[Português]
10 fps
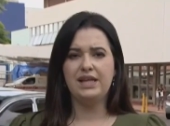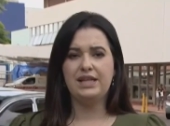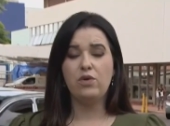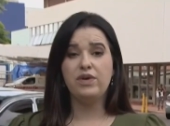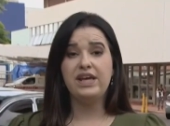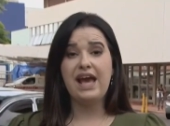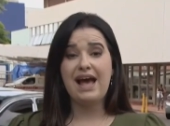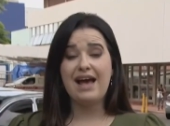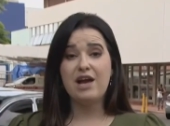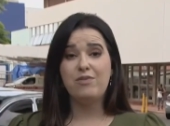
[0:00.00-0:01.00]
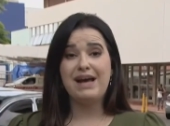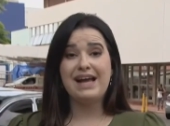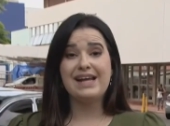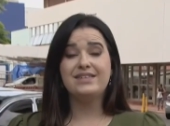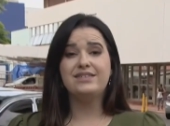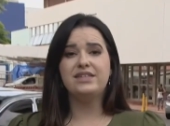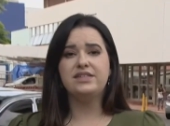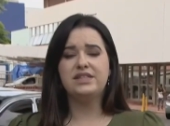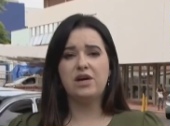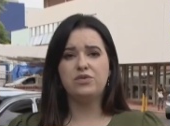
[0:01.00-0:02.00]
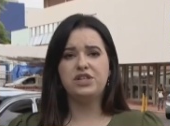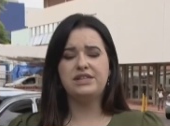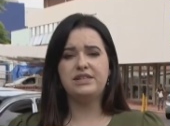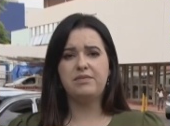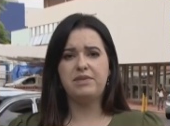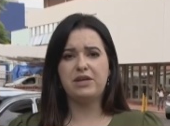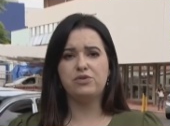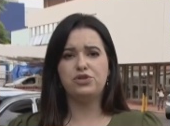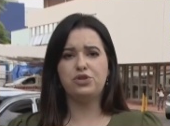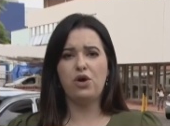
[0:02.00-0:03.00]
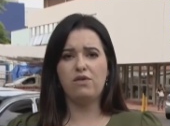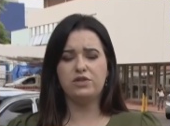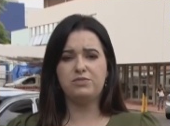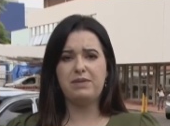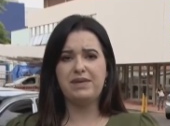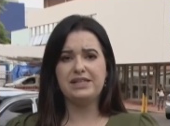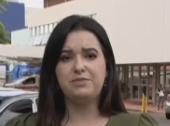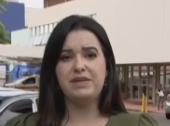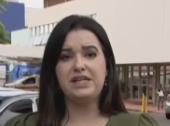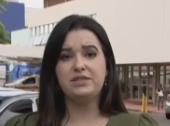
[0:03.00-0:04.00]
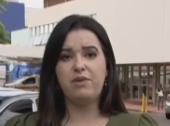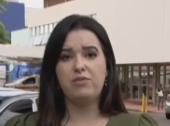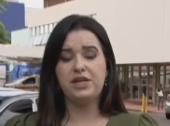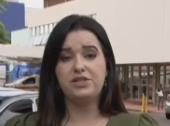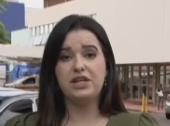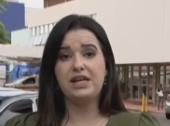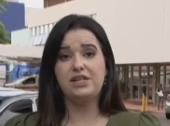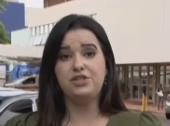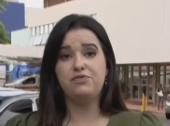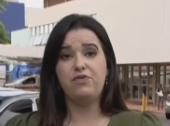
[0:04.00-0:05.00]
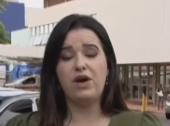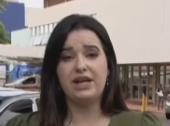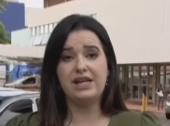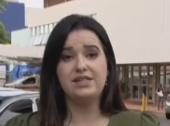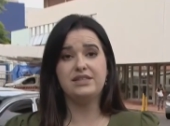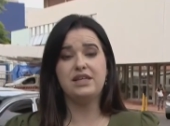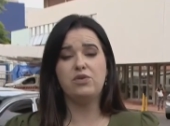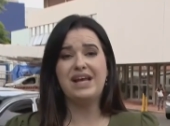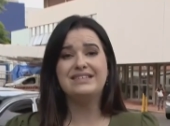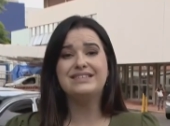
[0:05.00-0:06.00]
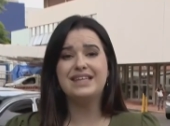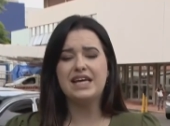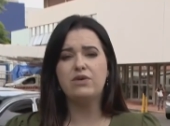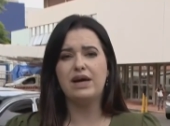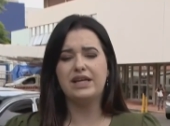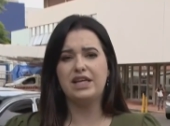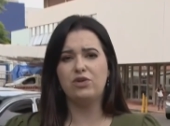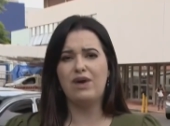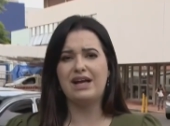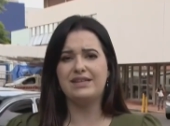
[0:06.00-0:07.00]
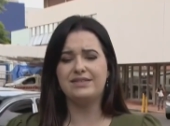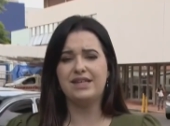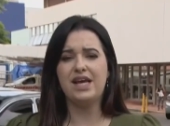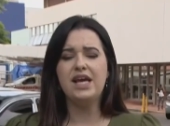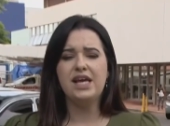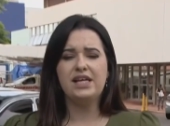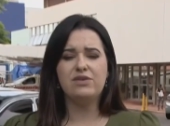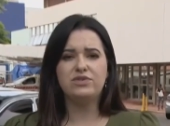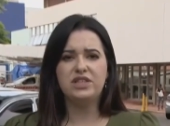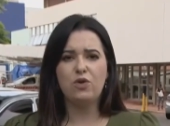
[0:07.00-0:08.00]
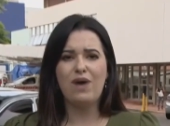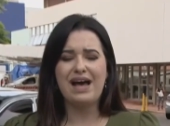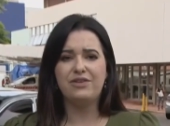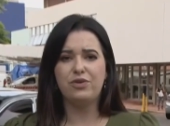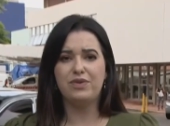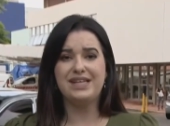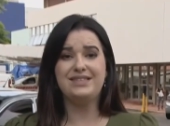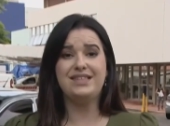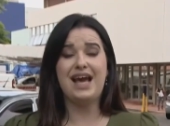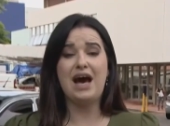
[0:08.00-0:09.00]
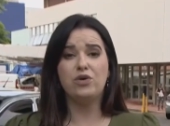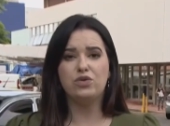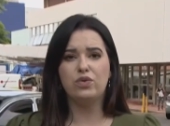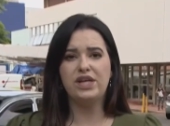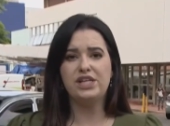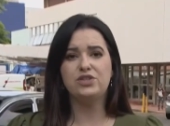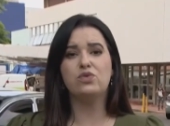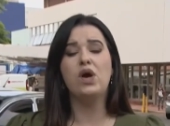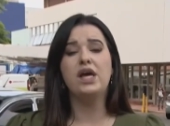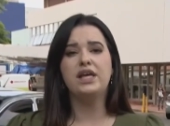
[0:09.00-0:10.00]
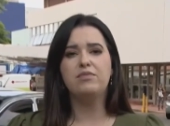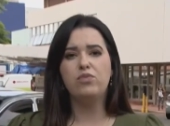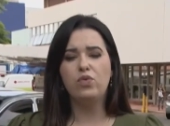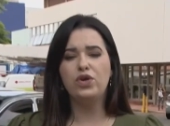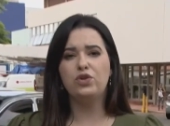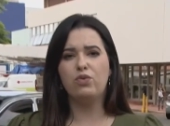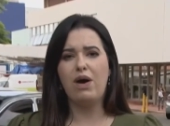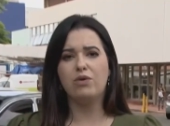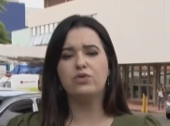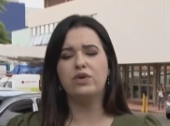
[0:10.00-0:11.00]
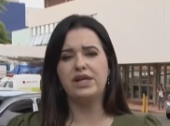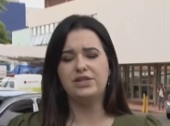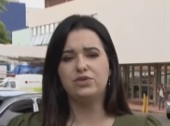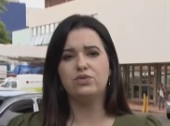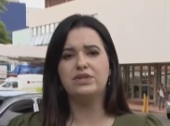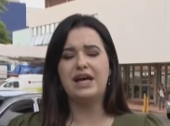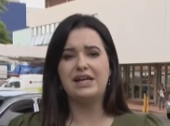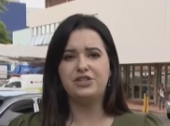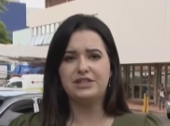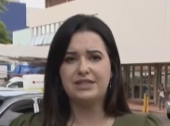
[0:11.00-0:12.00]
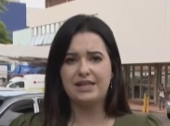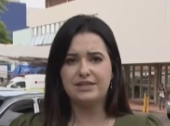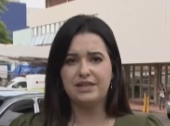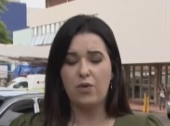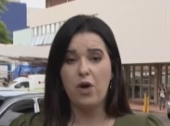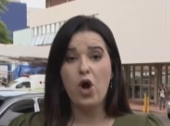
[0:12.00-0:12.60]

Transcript: Então, o que há é uma restrição de recebimento de novos bebês, principalmente aqueles de fora, aqueles que não nasceram aqui no HC e não se enquadram nesse alto risco e muito alto risco da gestação.